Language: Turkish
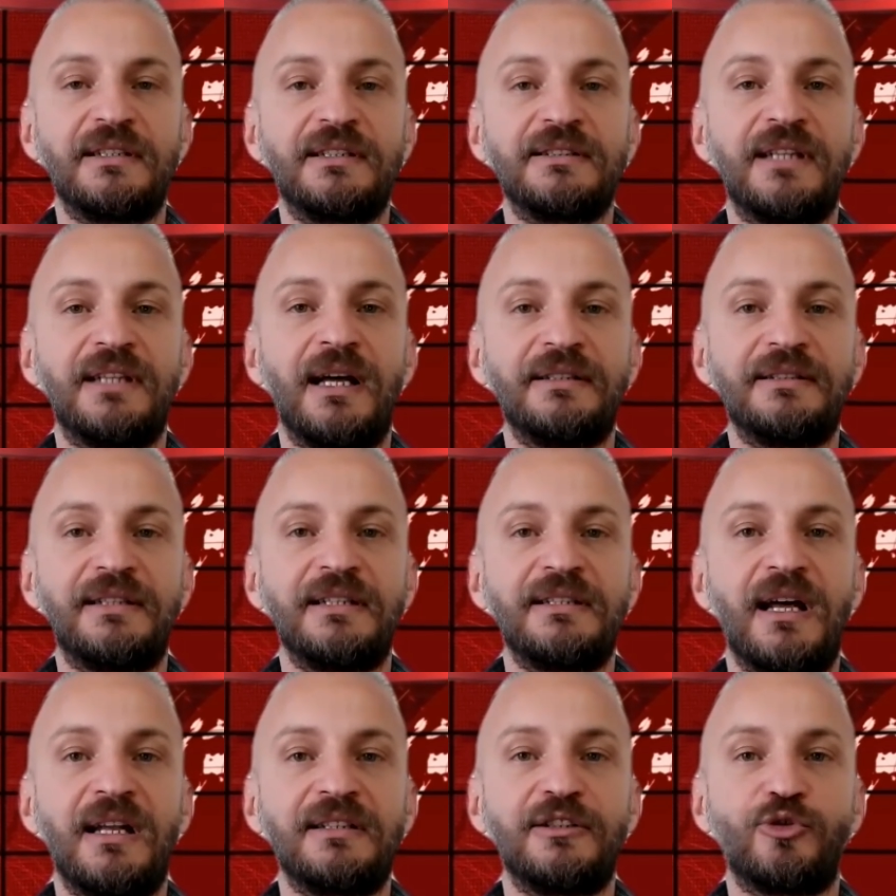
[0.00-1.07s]
gıda
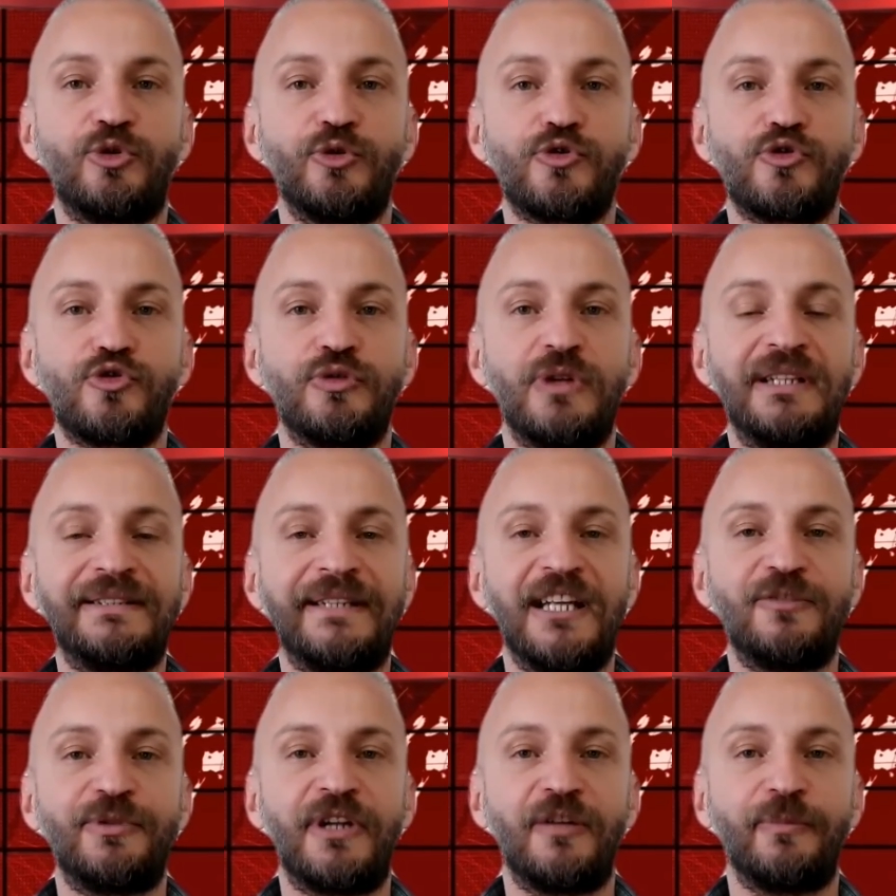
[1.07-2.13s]
tedariki konusunda
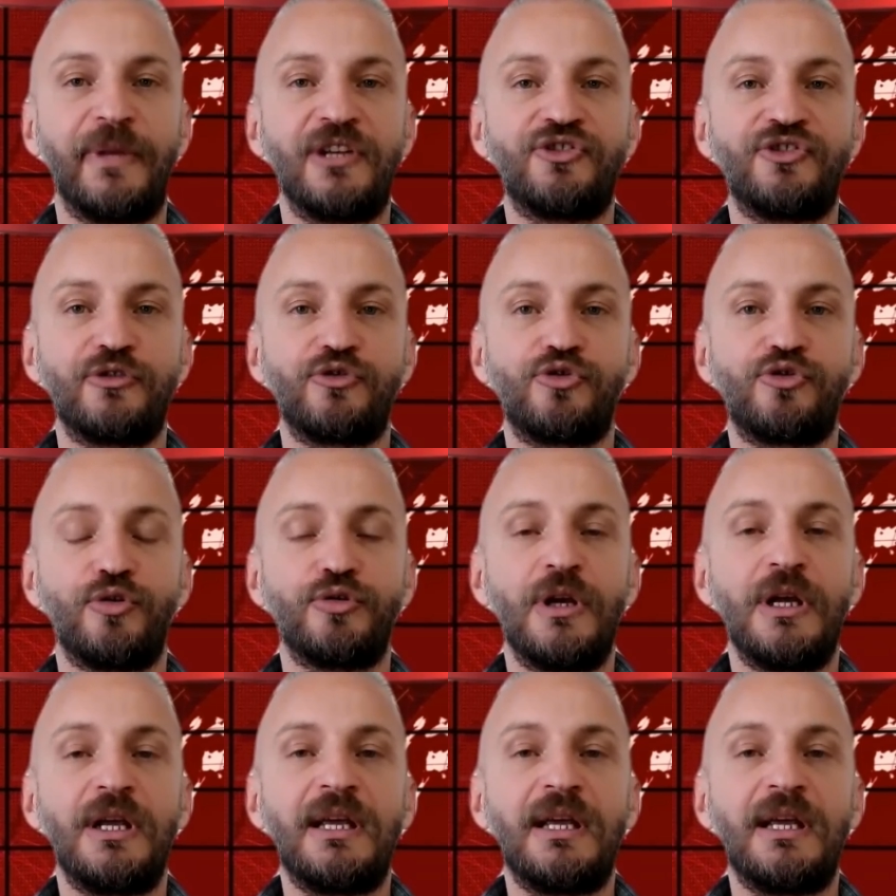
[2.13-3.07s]
tedbir almaya çalışıyor.